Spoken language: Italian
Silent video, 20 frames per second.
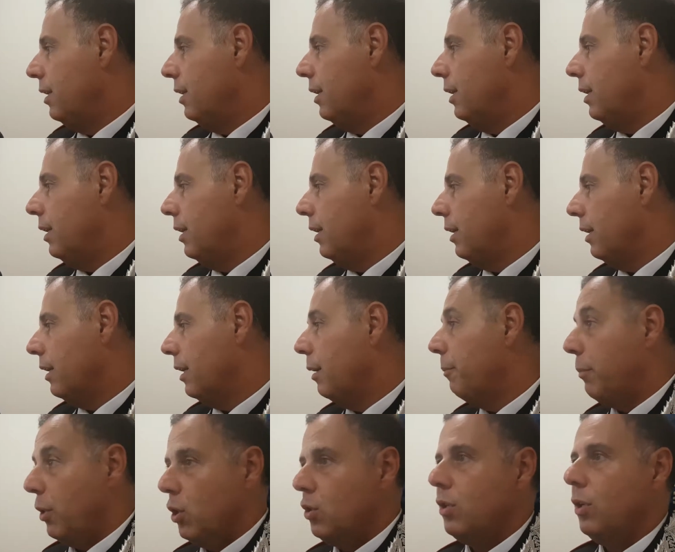eh, che
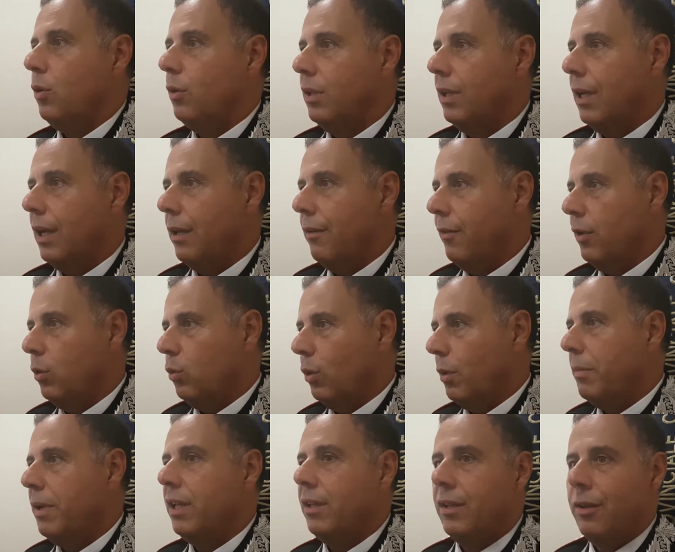possano da,
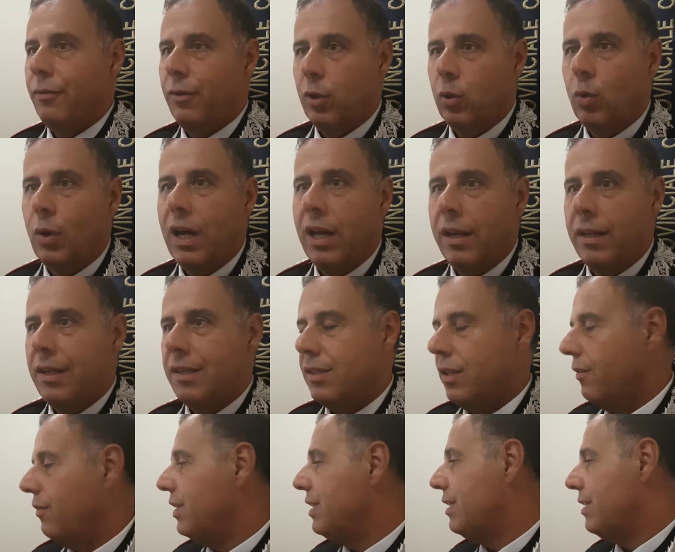eventualmente effettuare dei
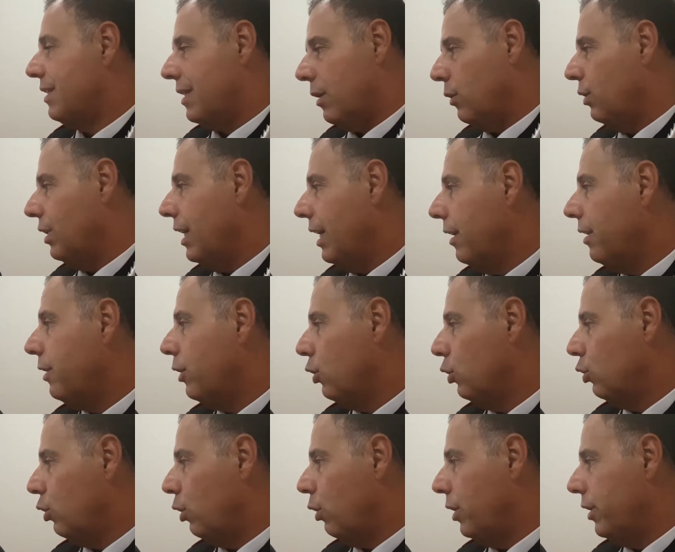servizi straordinari di
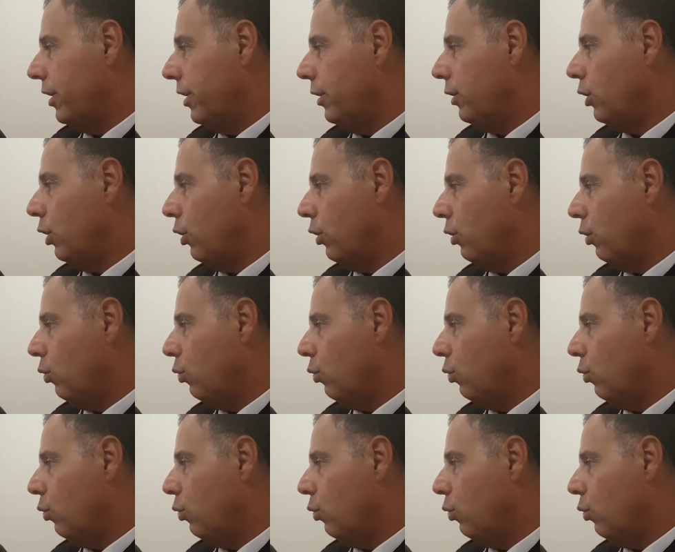controllo del territorio.